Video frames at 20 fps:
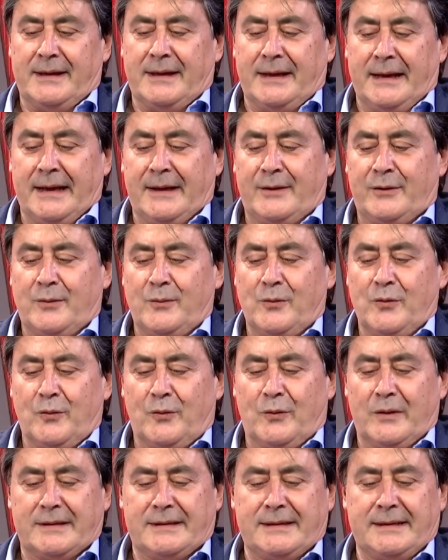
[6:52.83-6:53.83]
E
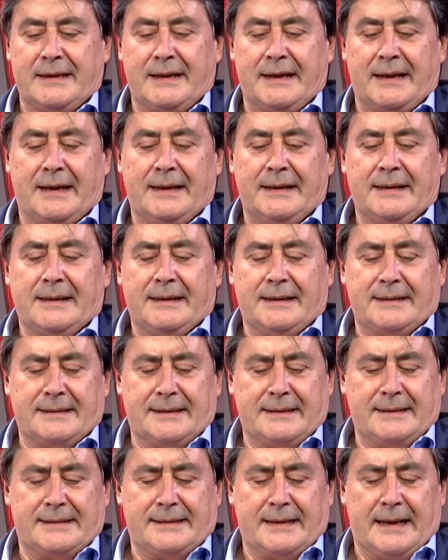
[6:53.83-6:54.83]
comunque sia,
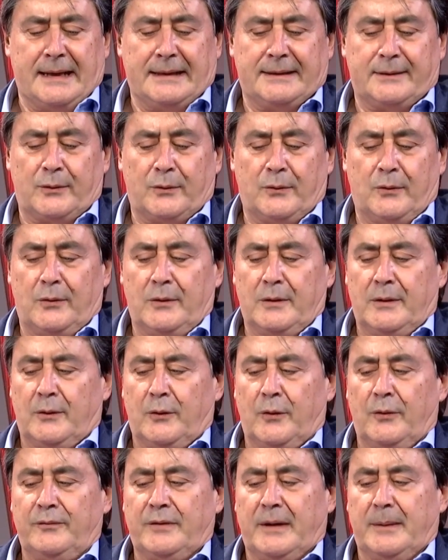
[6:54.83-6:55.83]
senz'altro,
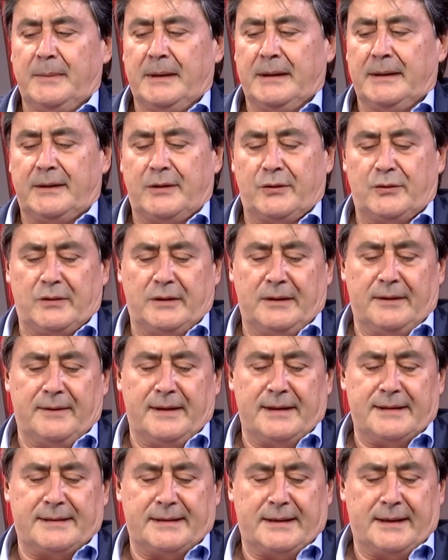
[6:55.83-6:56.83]
ovviamente ci deve
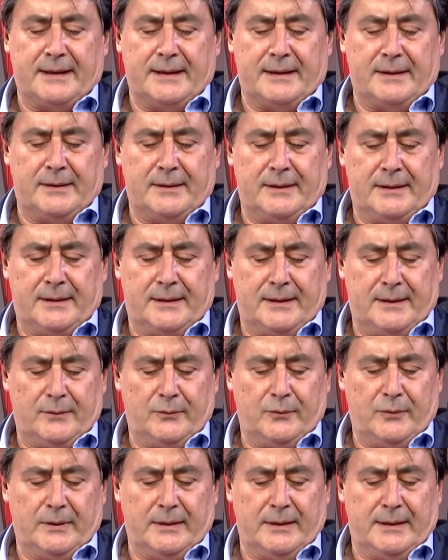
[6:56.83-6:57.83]
essere eh,
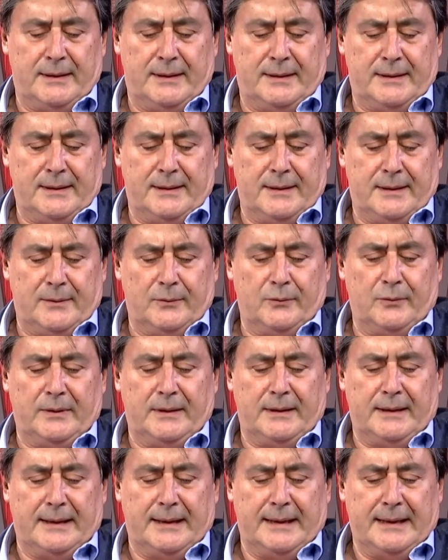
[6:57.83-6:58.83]
un
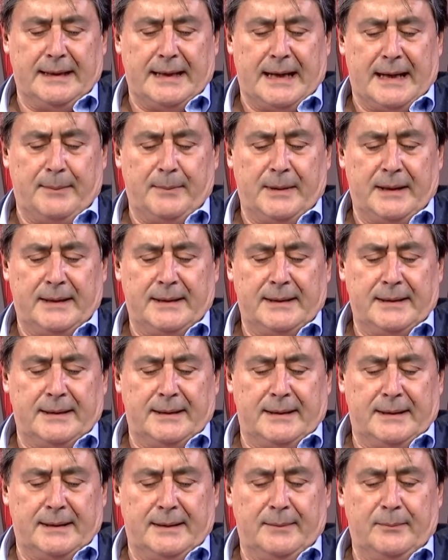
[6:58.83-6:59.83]
un legame
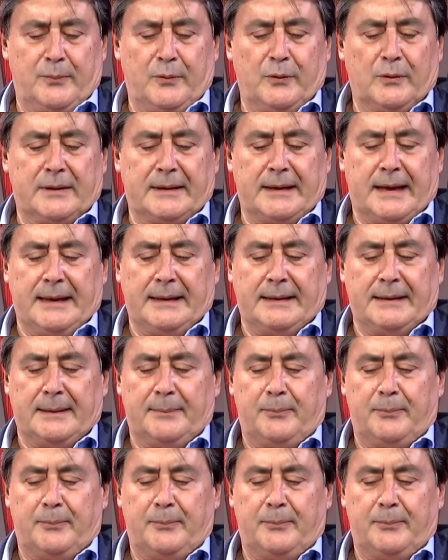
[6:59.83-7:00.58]
importante.